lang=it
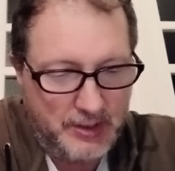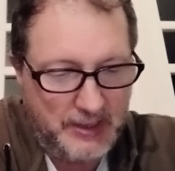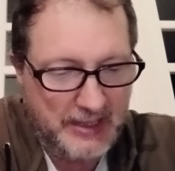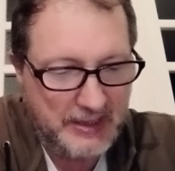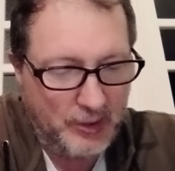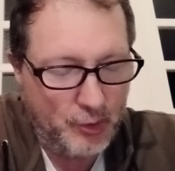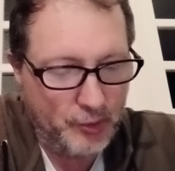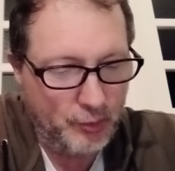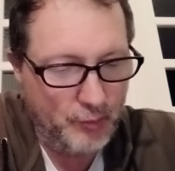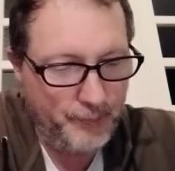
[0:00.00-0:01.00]
Niente
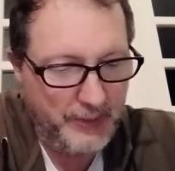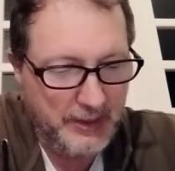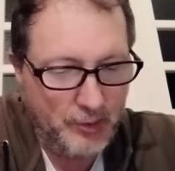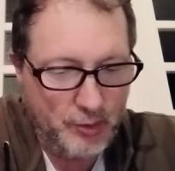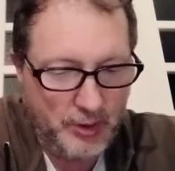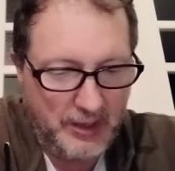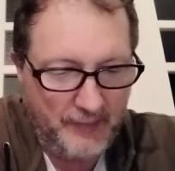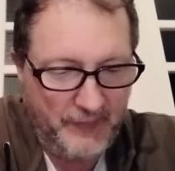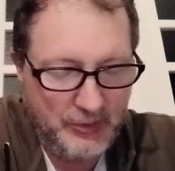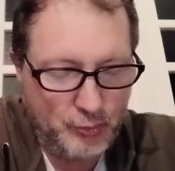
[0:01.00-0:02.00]
accordo con Pinco,
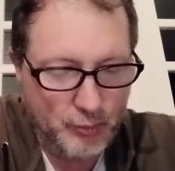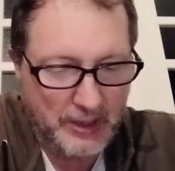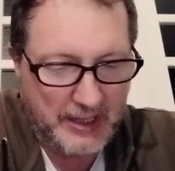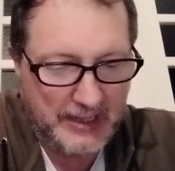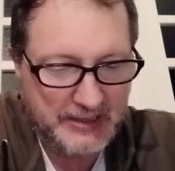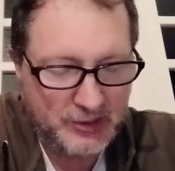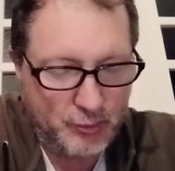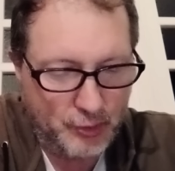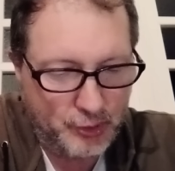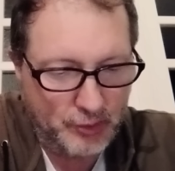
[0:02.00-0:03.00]
avventura agli
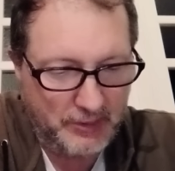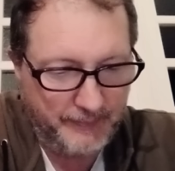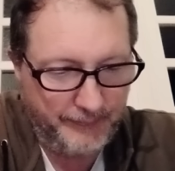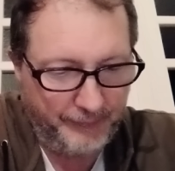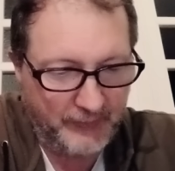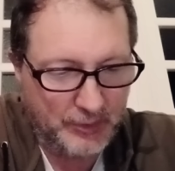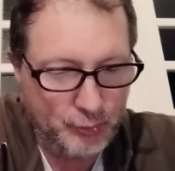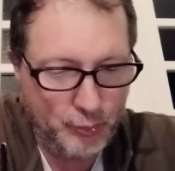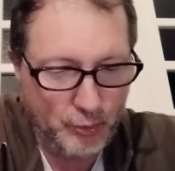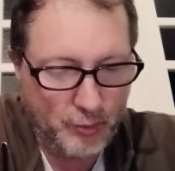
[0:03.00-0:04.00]
sgoccioli.
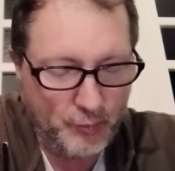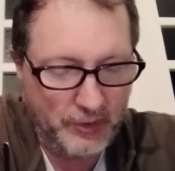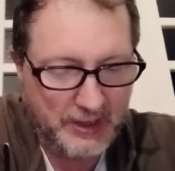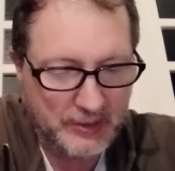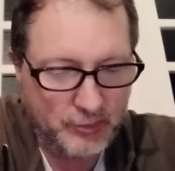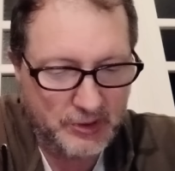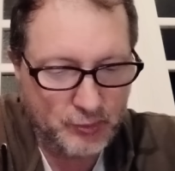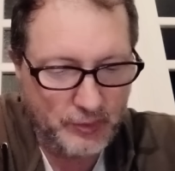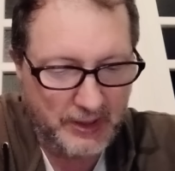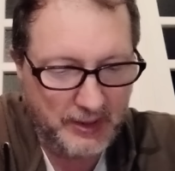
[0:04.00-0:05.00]
Duro comunicato di
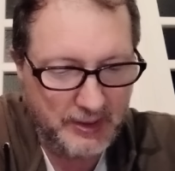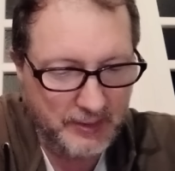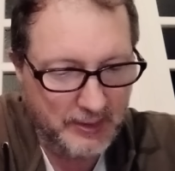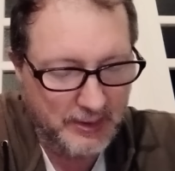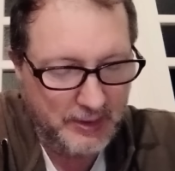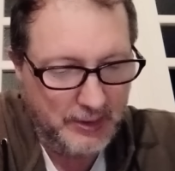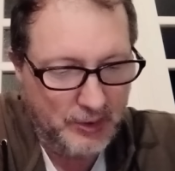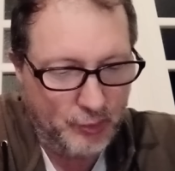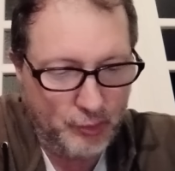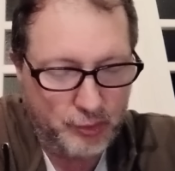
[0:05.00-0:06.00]
Suning
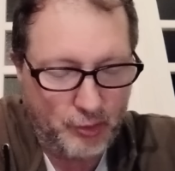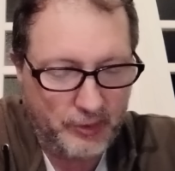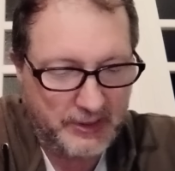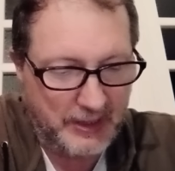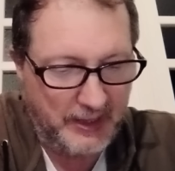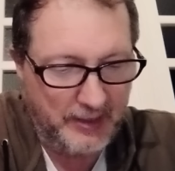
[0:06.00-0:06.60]
contro Rock